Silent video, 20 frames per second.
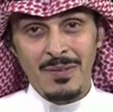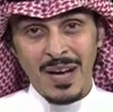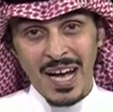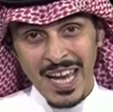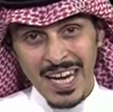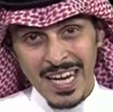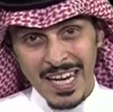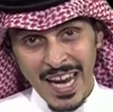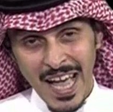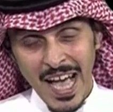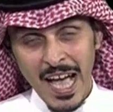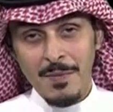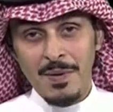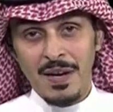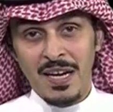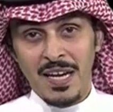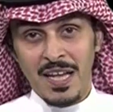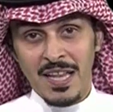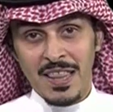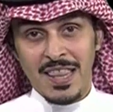اللاعب
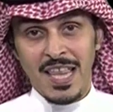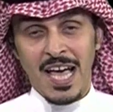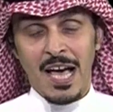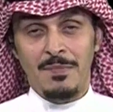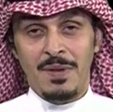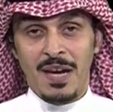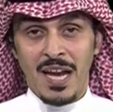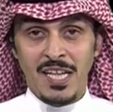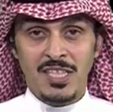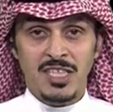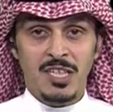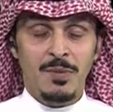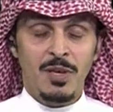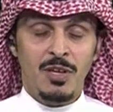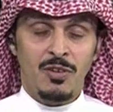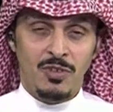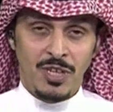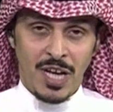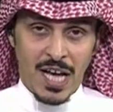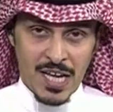الثامن الاجنبي
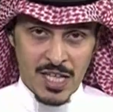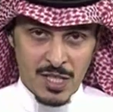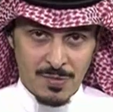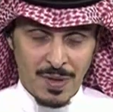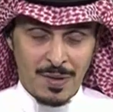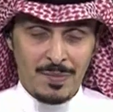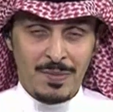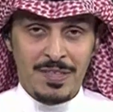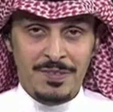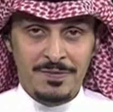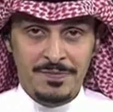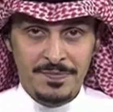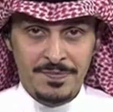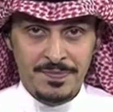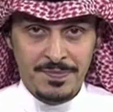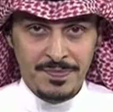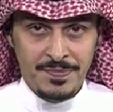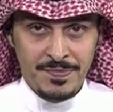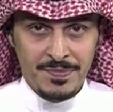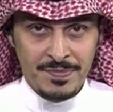يكون حارس مرمى. يعني
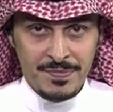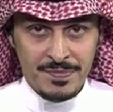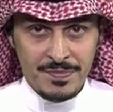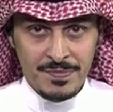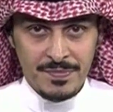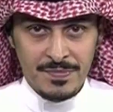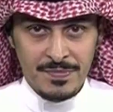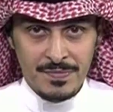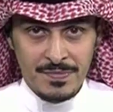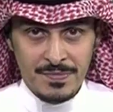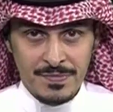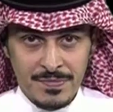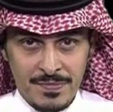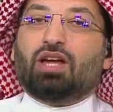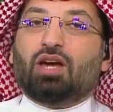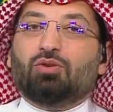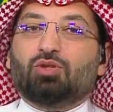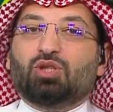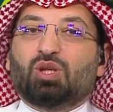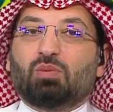هو نفس الحارس اللي
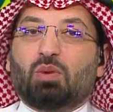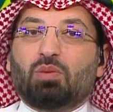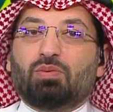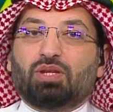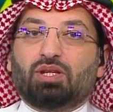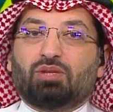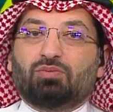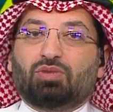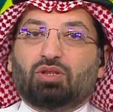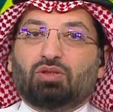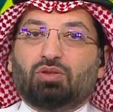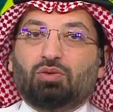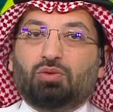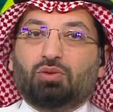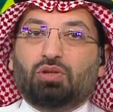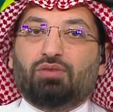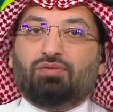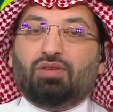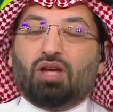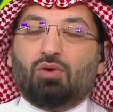كانوا الشبابين
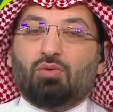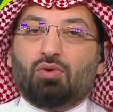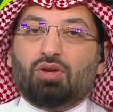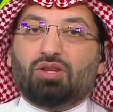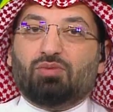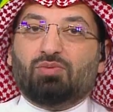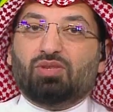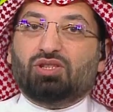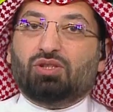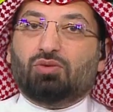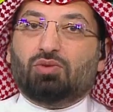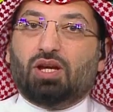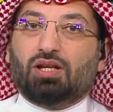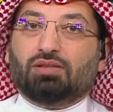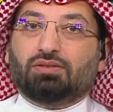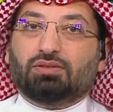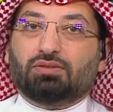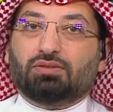يمتدحونه في اول ثمان جولات.